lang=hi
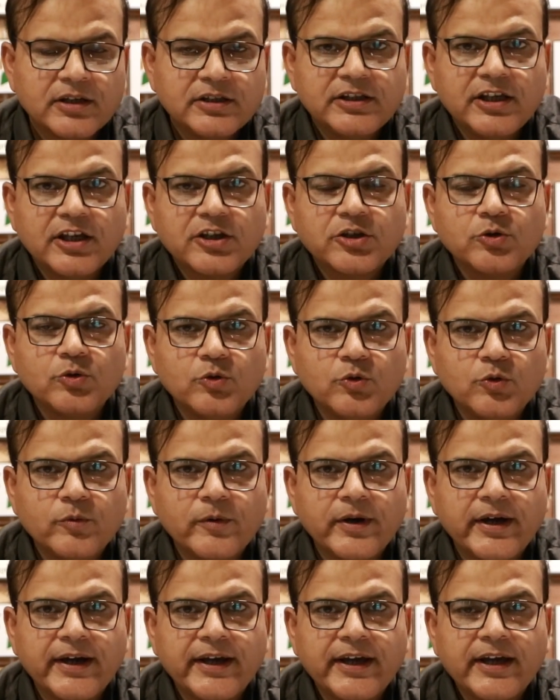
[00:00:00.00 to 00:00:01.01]
ये क्यों
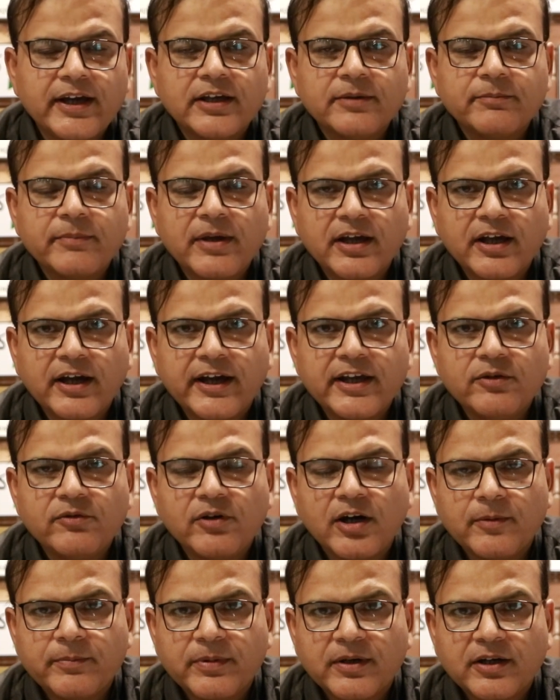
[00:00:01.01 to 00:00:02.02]
हुआ है महंगाई
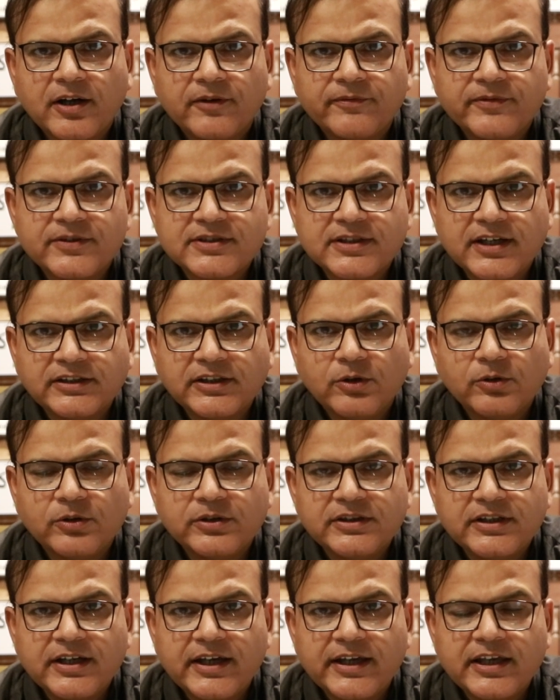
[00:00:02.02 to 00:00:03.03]
वहाँ पे काफ़ी ज़्यादा हो
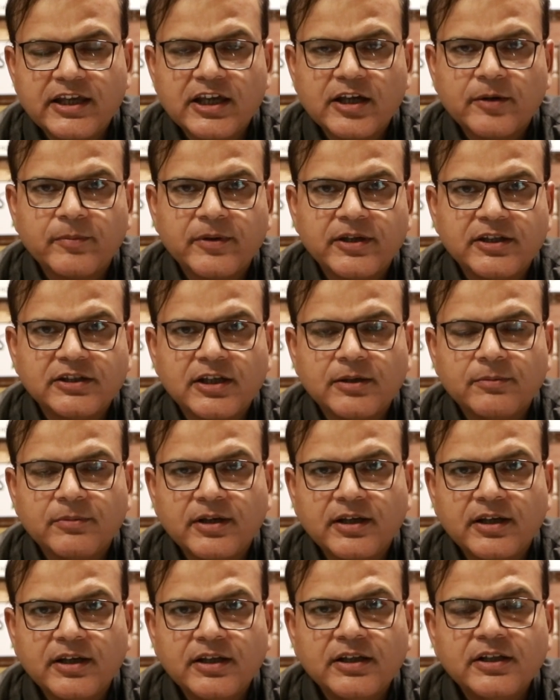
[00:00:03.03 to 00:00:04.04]
रही है एक महीने
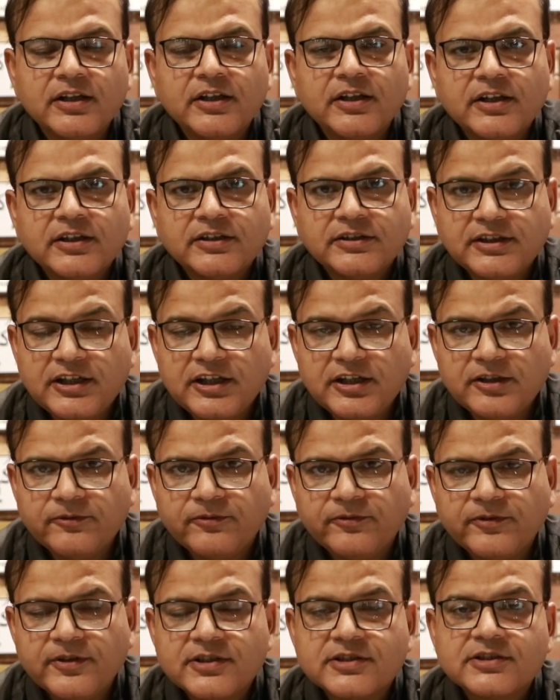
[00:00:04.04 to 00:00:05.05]
में तीन
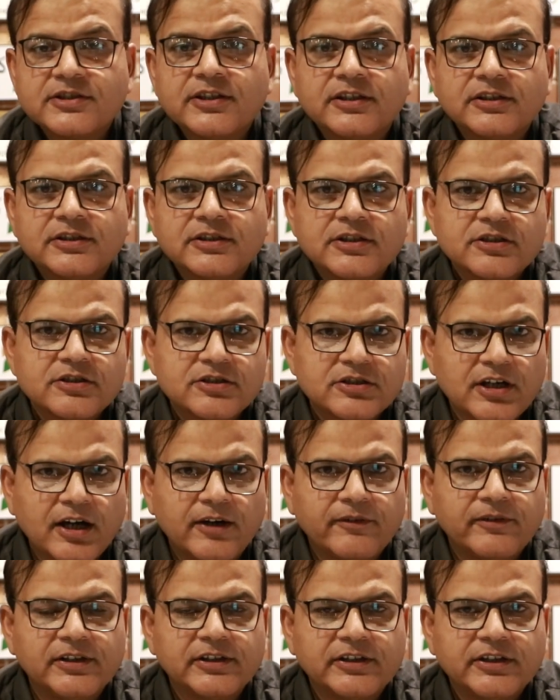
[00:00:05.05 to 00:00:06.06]
फ़ीसद
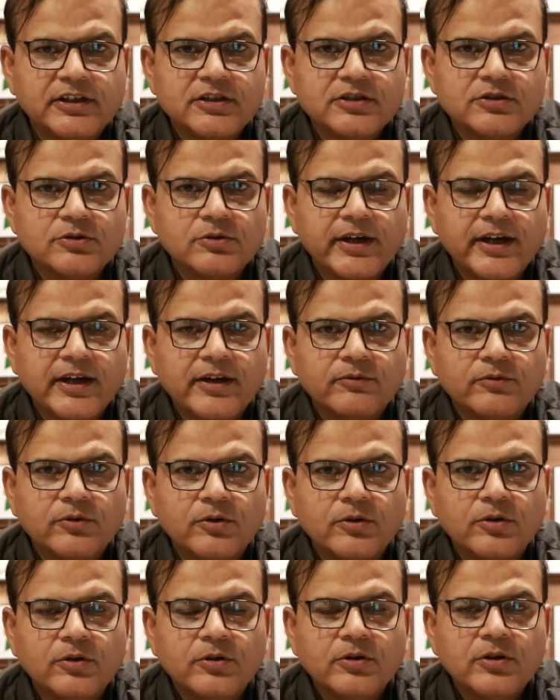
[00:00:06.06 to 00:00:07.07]
चावल की जो है
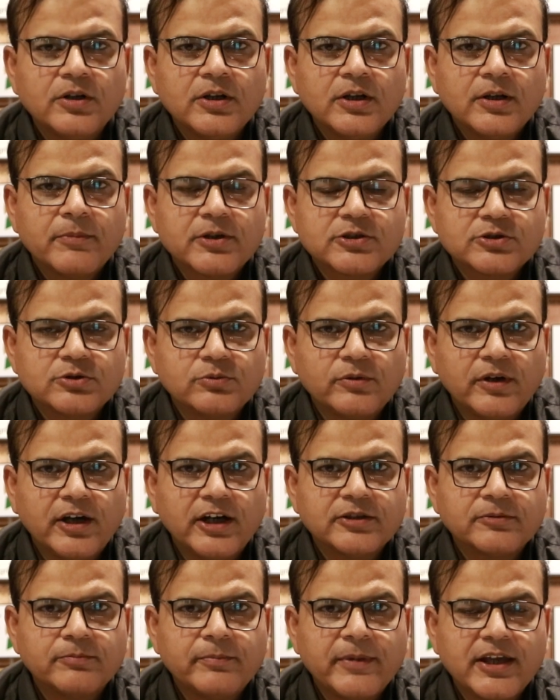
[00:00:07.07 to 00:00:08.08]
वो
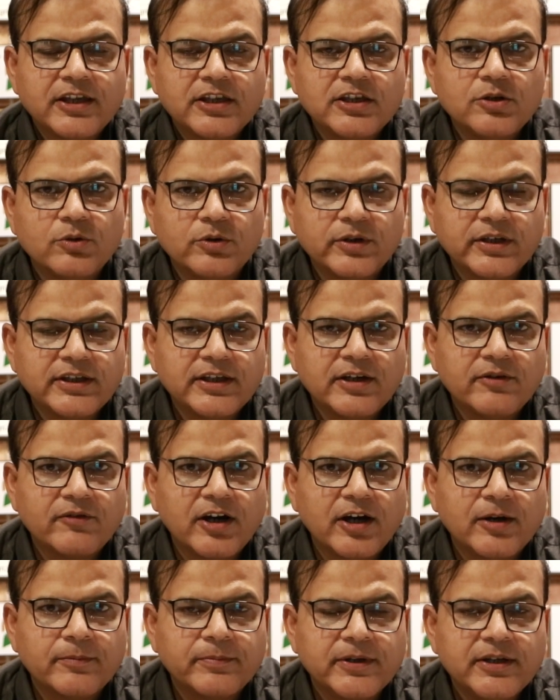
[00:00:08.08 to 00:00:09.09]
मसनूआत महंगी हो गई हैं
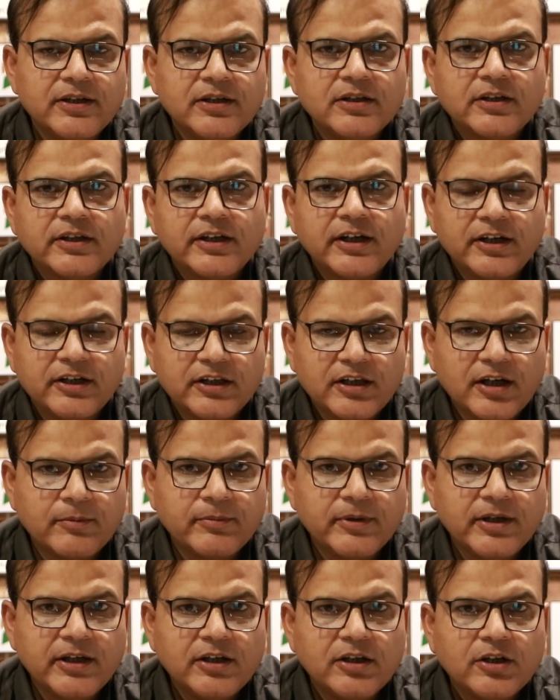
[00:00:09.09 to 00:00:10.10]
वहाँ पे इंडिया
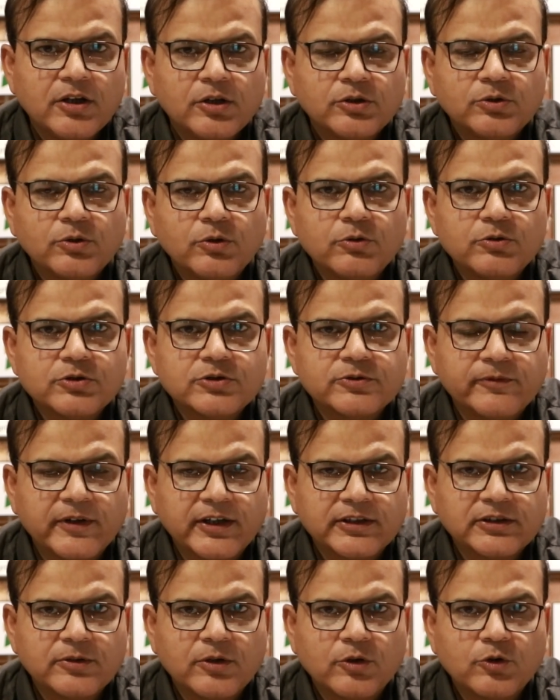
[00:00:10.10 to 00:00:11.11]
में तो उस
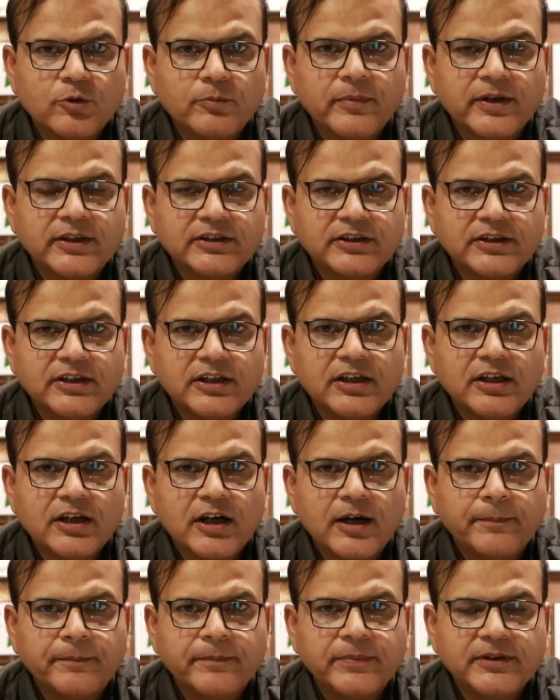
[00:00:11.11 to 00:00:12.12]
वक्त हुकूमत ने
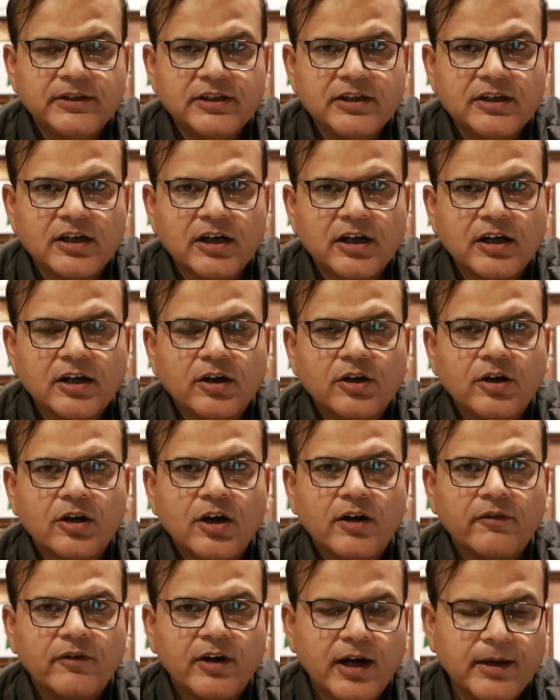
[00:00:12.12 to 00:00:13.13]
अपनी
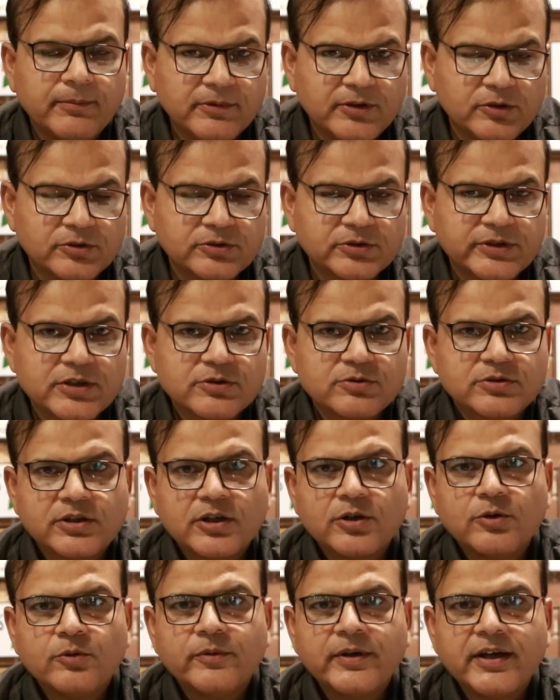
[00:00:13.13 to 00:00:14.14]
आवाम को
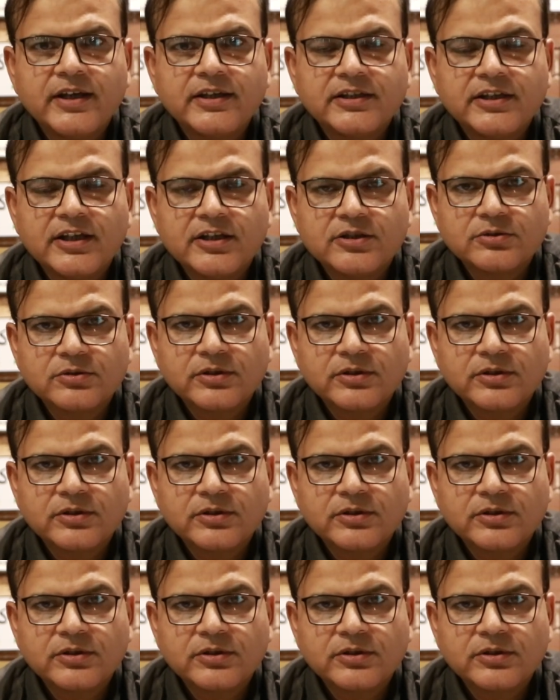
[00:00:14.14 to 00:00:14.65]
सोचते हुए ये